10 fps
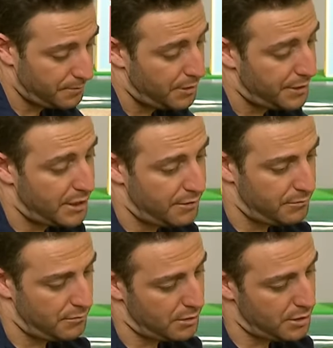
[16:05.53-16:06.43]
Bakayım
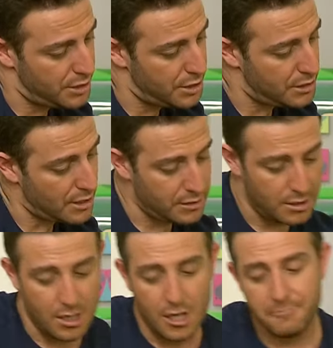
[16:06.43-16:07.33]
içinden
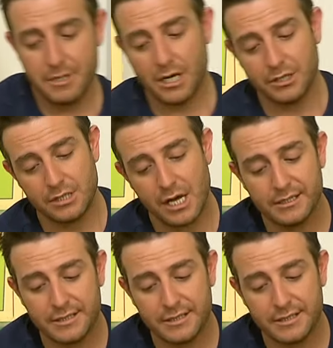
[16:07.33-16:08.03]
birkaç tane